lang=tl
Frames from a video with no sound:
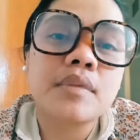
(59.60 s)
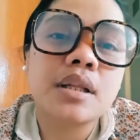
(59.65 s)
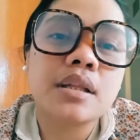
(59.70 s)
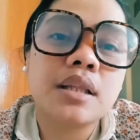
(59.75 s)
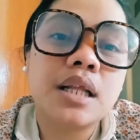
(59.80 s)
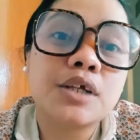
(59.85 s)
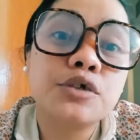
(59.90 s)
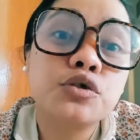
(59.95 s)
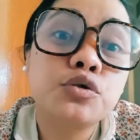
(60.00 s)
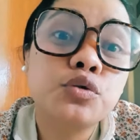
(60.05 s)

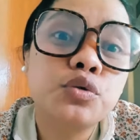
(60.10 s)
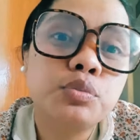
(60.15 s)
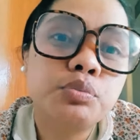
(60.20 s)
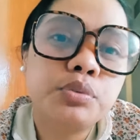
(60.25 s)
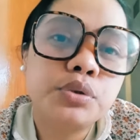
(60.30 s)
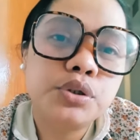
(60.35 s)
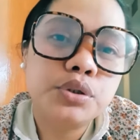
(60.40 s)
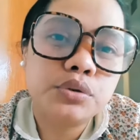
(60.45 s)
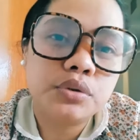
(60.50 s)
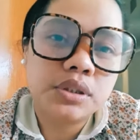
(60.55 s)

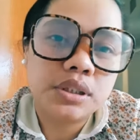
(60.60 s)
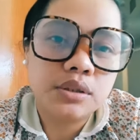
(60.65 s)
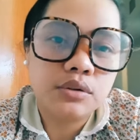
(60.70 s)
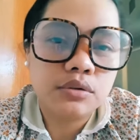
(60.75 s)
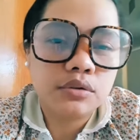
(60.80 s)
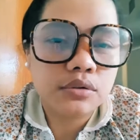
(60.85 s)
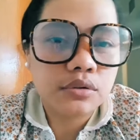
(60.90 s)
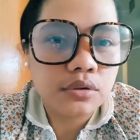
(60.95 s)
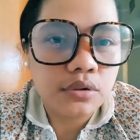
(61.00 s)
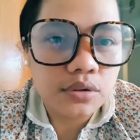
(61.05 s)
Nagdugo po yung
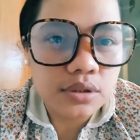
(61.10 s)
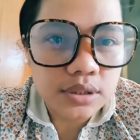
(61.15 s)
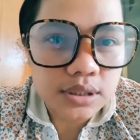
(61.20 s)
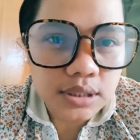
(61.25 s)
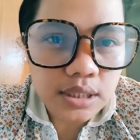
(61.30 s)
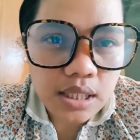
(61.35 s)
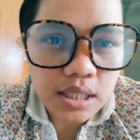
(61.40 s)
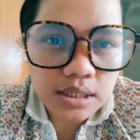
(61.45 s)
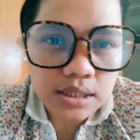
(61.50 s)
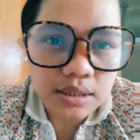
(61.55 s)
ilong ko
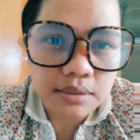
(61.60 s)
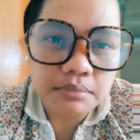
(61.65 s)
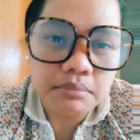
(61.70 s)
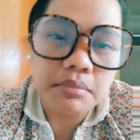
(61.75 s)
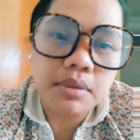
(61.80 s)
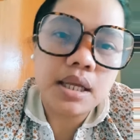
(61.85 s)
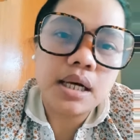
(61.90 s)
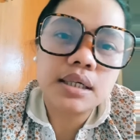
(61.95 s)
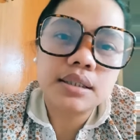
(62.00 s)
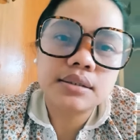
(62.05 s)
sa
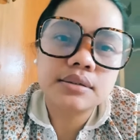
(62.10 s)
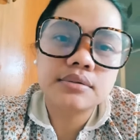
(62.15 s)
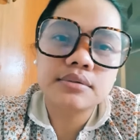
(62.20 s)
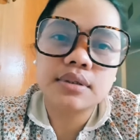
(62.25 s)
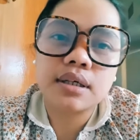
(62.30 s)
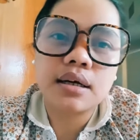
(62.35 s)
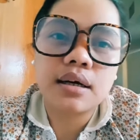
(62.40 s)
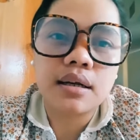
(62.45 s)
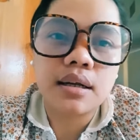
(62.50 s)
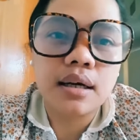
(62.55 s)
aking vlog
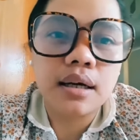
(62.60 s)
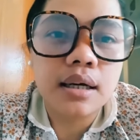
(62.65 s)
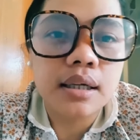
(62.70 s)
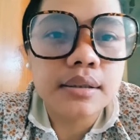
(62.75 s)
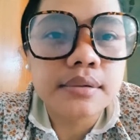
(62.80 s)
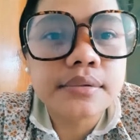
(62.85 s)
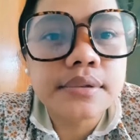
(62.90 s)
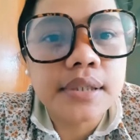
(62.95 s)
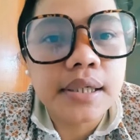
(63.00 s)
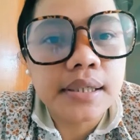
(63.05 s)
nung
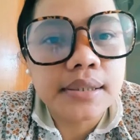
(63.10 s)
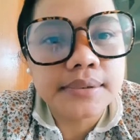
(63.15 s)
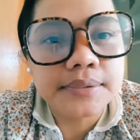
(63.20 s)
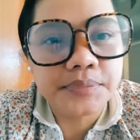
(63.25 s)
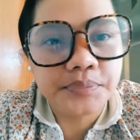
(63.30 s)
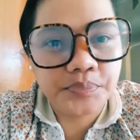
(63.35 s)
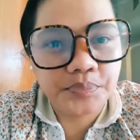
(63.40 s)
nakaraan na